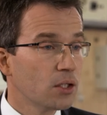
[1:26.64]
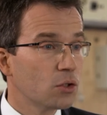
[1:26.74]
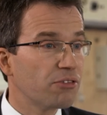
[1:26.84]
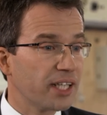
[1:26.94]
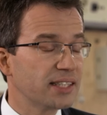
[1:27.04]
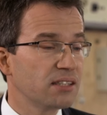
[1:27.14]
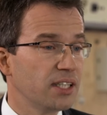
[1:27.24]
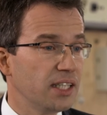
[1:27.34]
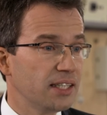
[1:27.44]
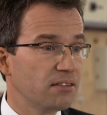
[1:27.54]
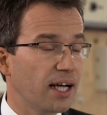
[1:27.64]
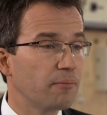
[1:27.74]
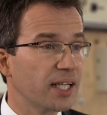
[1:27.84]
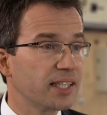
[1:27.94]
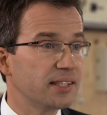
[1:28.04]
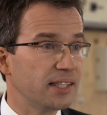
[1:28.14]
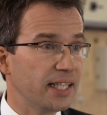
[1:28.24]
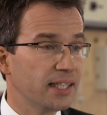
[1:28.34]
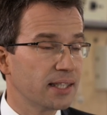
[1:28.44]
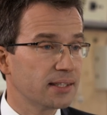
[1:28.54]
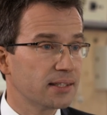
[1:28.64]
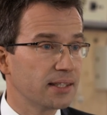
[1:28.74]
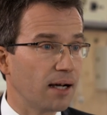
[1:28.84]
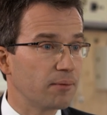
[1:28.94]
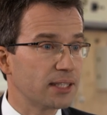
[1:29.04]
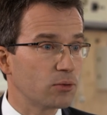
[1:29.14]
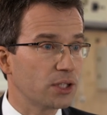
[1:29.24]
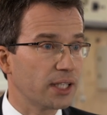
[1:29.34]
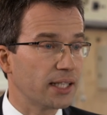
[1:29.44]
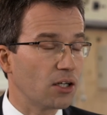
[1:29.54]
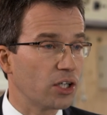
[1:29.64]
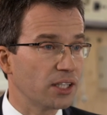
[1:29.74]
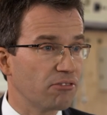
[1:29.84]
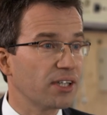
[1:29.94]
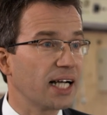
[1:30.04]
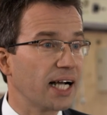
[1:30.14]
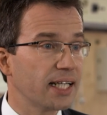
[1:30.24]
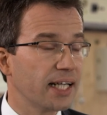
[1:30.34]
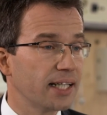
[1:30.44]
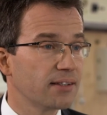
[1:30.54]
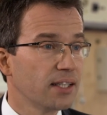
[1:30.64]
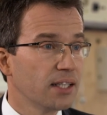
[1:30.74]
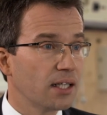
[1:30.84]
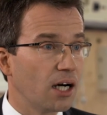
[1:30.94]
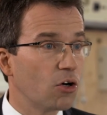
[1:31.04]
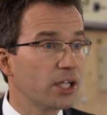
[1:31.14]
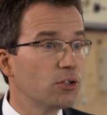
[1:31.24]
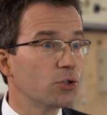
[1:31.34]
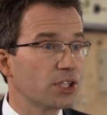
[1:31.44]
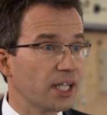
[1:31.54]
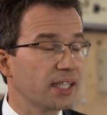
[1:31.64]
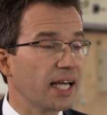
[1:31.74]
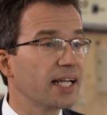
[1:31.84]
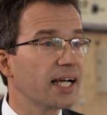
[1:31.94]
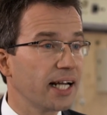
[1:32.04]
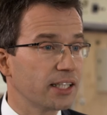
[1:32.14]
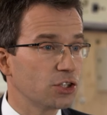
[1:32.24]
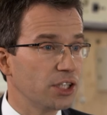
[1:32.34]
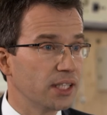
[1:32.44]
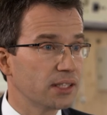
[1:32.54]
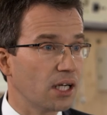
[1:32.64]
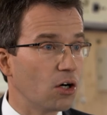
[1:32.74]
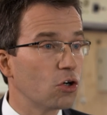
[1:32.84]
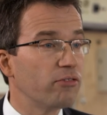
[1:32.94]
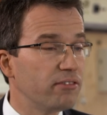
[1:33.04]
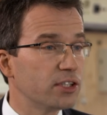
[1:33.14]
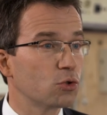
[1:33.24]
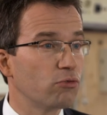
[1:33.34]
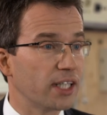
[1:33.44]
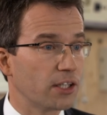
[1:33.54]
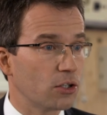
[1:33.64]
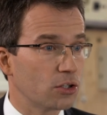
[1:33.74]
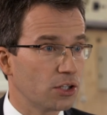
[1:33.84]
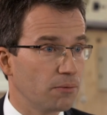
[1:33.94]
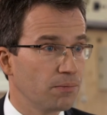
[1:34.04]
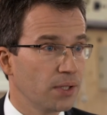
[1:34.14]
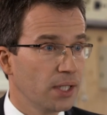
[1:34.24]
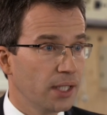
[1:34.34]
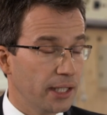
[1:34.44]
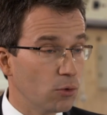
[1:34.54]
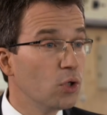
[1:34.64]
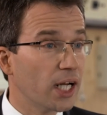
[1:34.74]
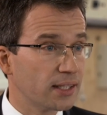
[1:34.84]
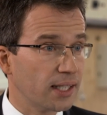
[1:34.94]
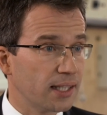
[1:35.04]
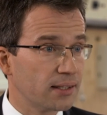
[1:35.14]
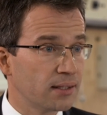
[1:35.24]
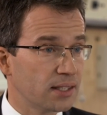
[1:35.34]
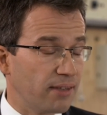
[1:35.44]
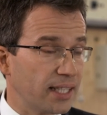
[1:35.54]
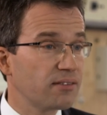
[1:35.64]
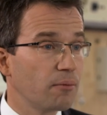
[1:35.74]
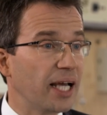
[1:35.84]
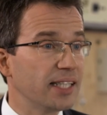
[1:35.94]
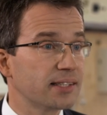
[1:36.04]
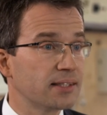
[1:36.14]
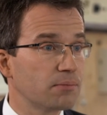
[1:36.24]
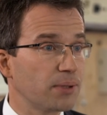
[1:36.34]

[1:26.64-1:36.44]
Und vergessen wir nicht, wir haben ja gesehen, dass die Arbeitslosigkeit auch in der Vergangenheit, auch in Österreich generell gestiegen ist, auch weil wir Zuwanderung aus dem EU-Land hatten. Es waren zwar meistens